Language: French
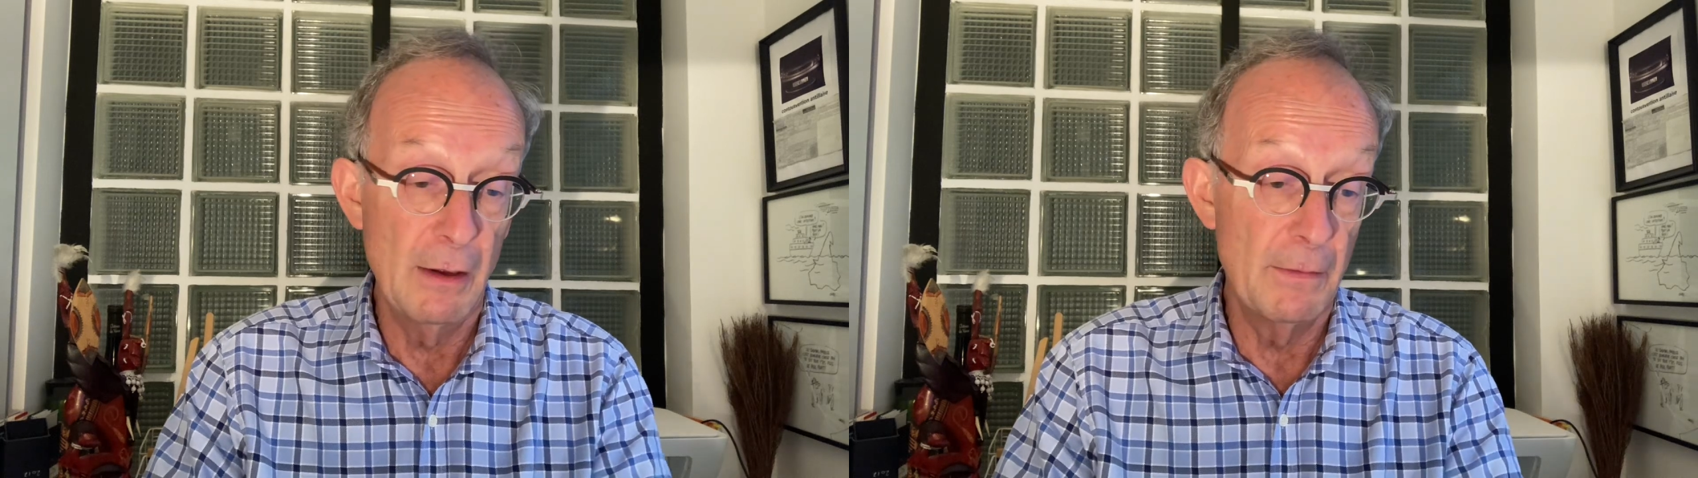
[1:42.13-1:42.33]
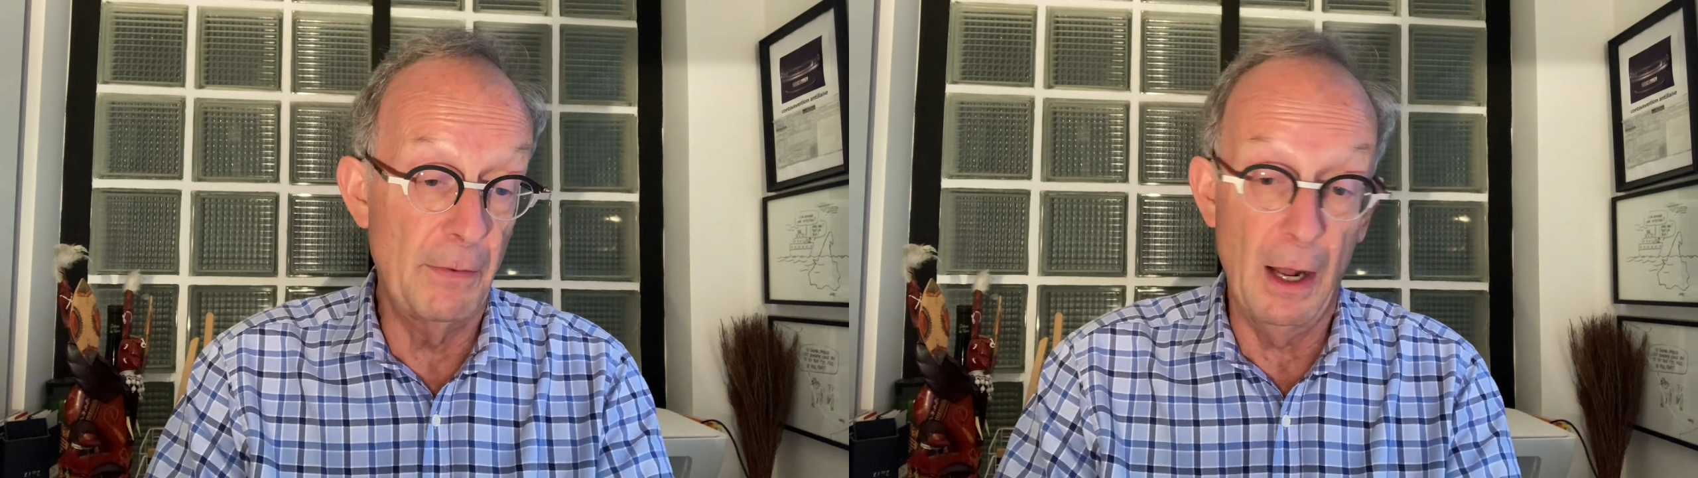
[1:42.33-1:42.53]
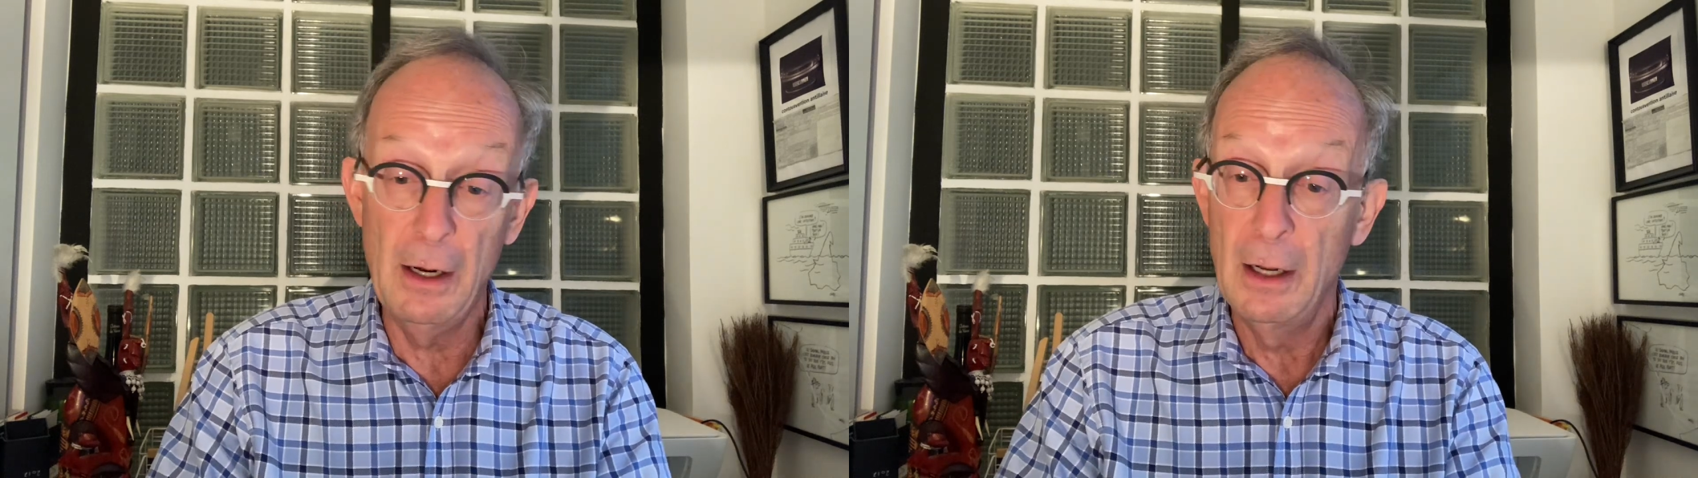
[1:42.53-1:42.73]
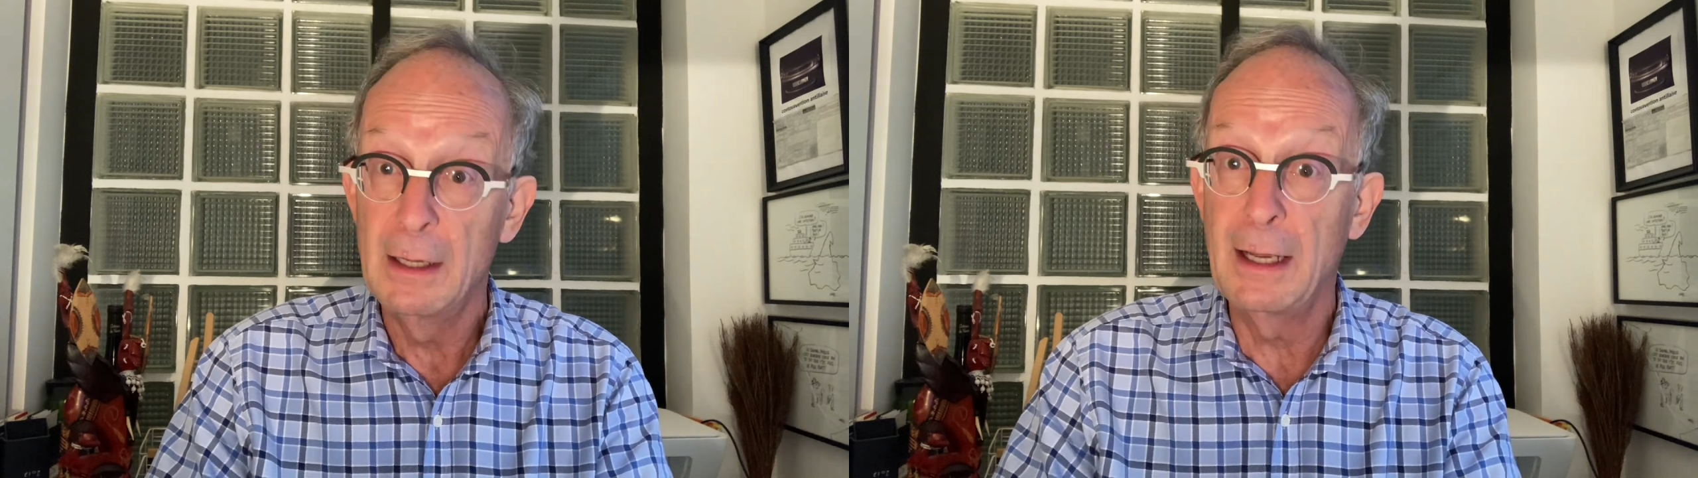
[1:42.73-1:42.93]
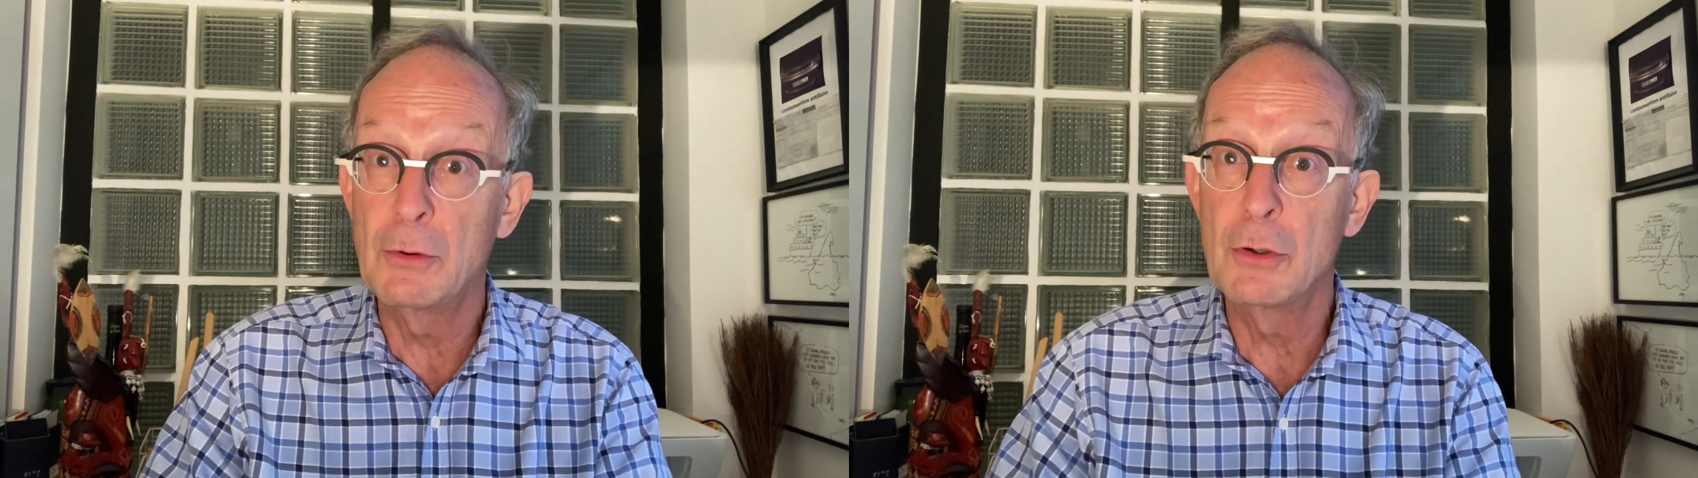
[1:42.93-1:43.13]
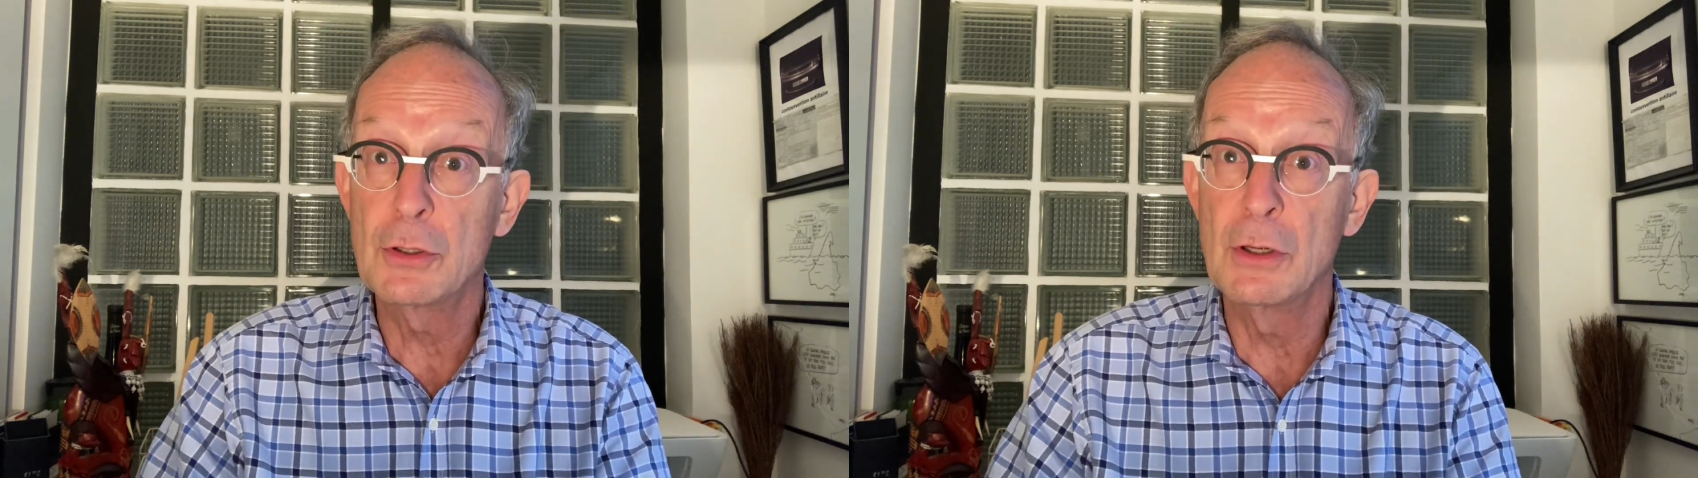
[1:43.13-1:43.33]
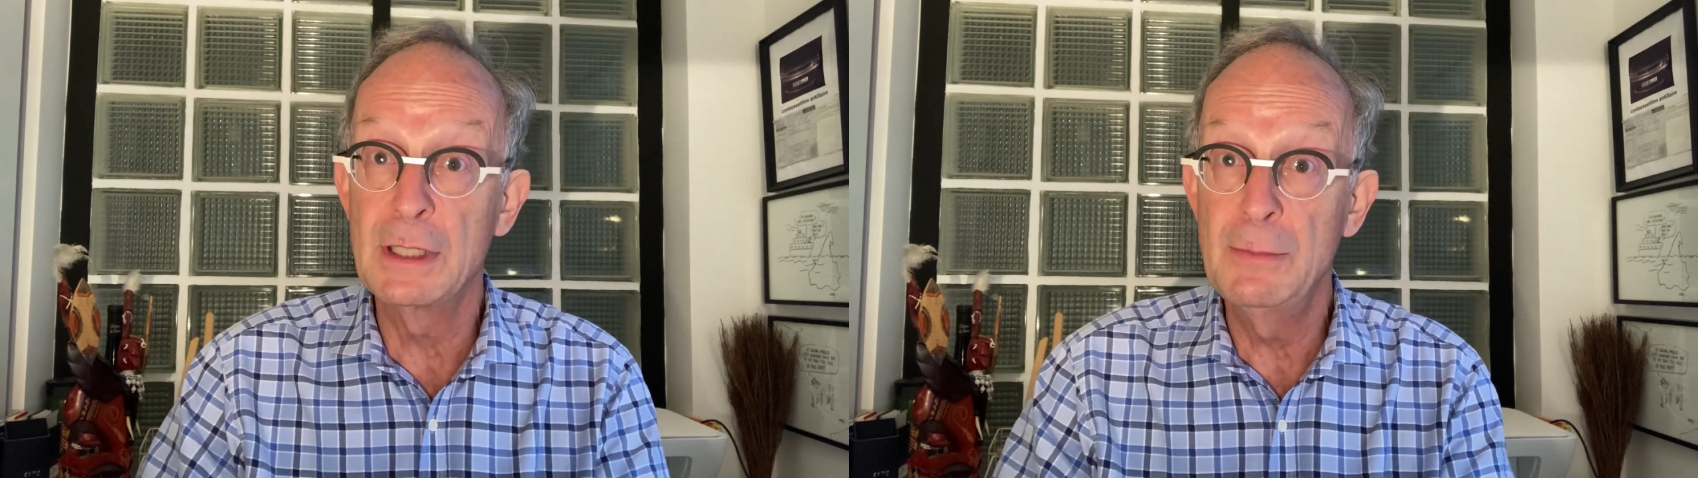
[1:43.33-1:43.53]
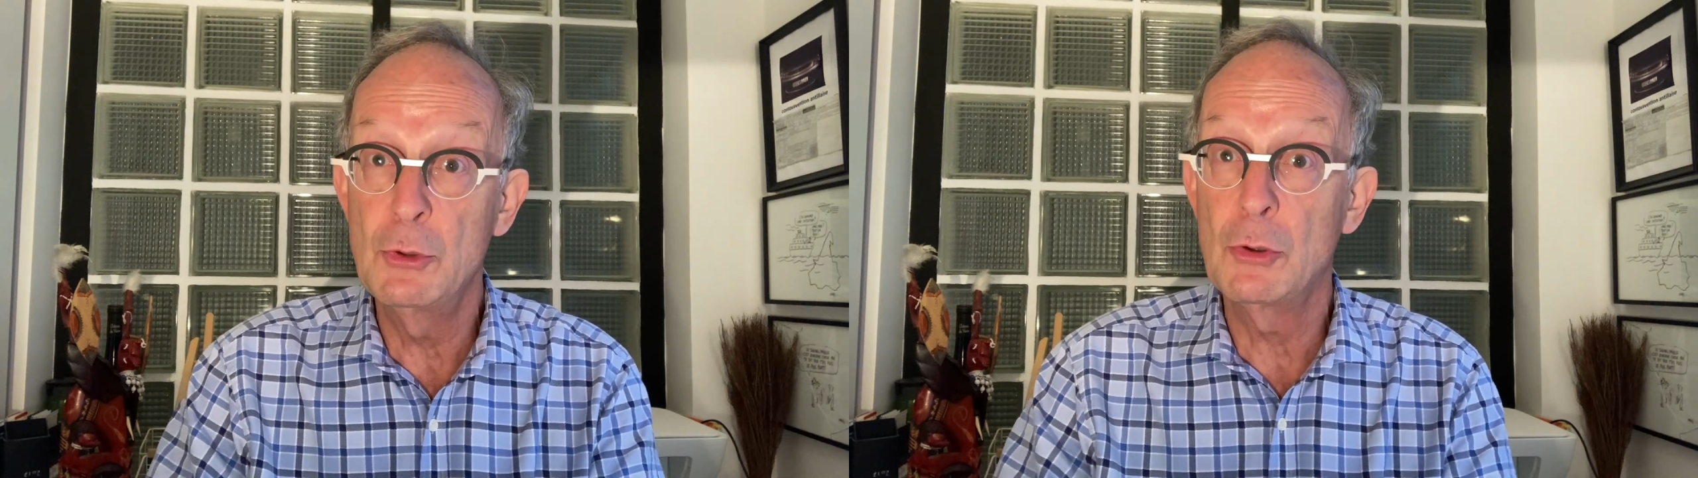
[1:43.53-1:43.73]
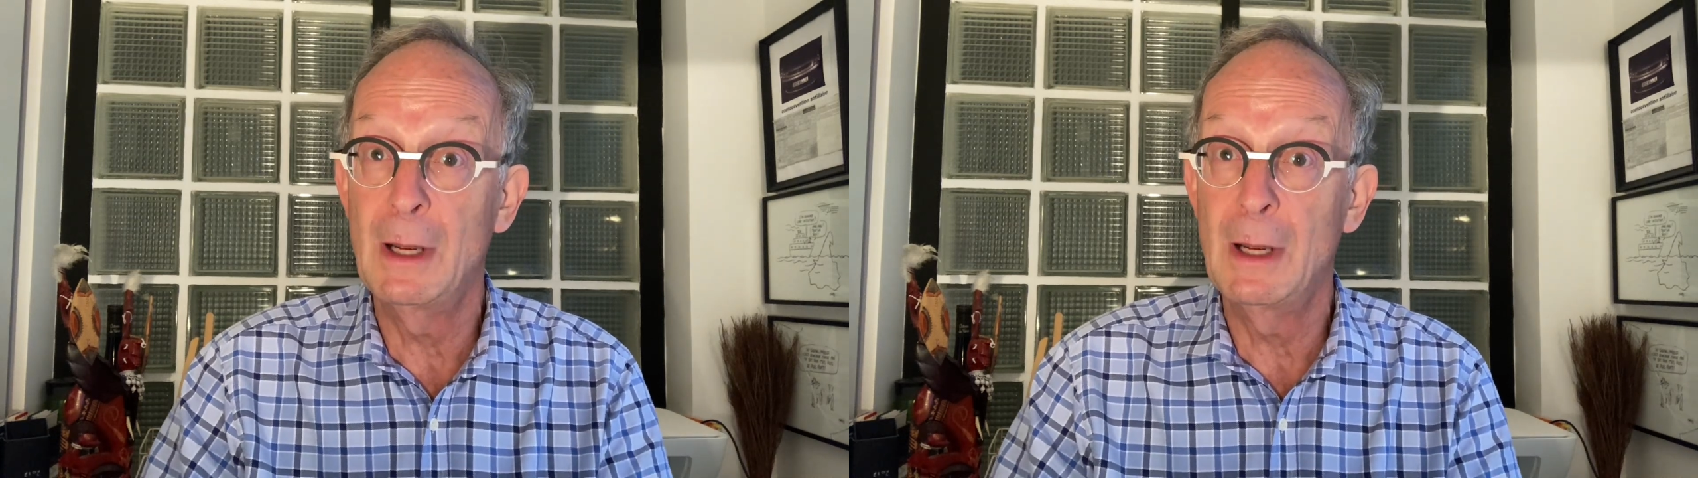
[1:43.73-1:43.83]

valent quelques centimes sur